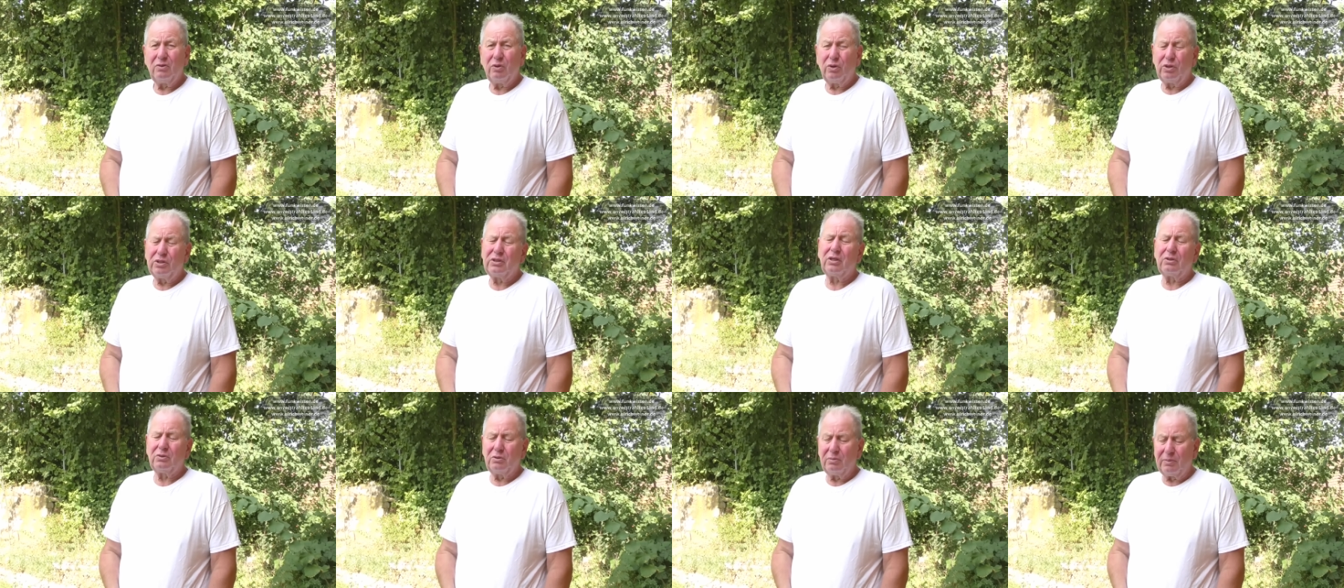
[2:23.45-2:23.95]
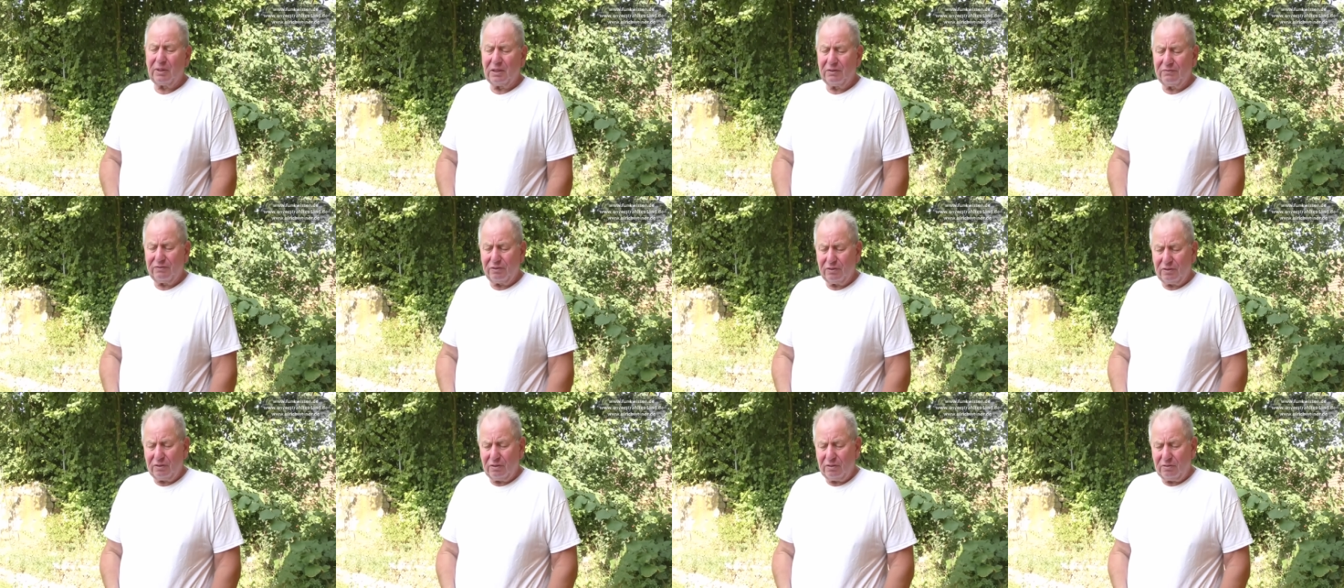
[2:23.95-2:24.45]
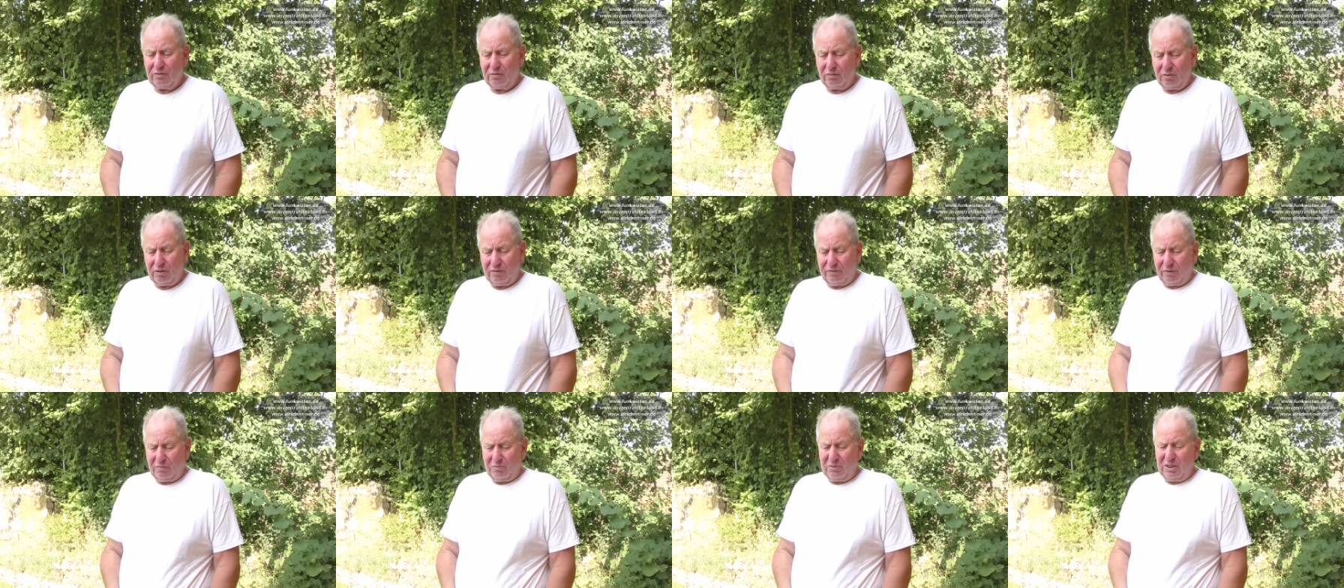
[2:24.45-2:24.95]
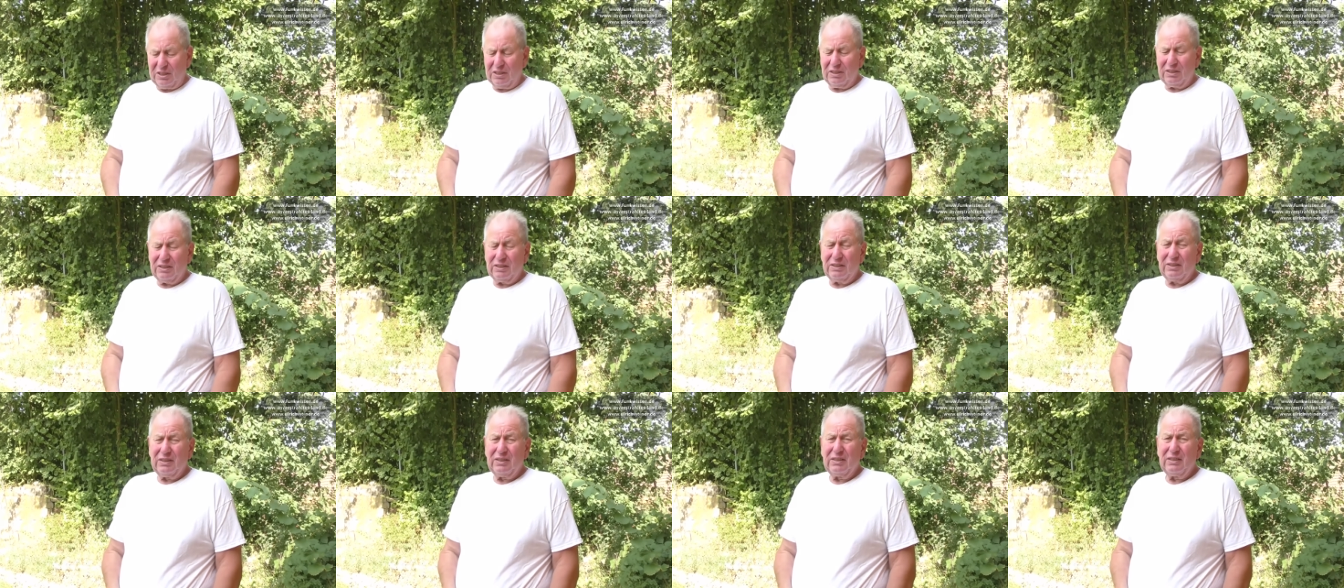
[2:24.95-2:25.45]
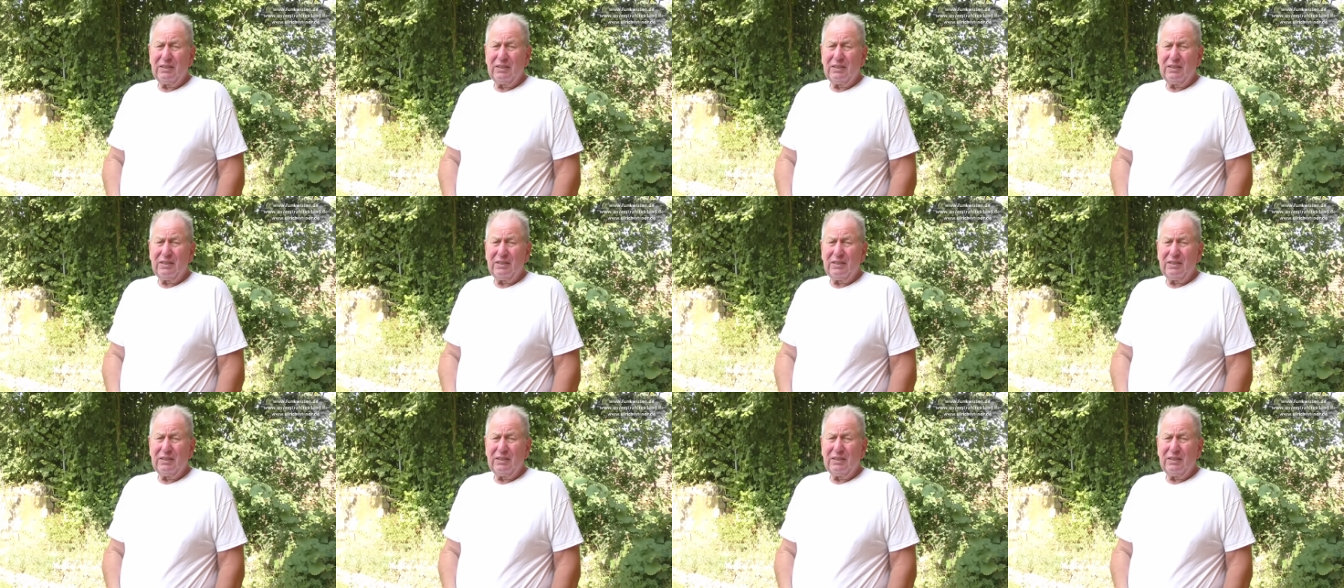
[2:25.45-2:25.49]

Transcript: euch darüber zu informieren.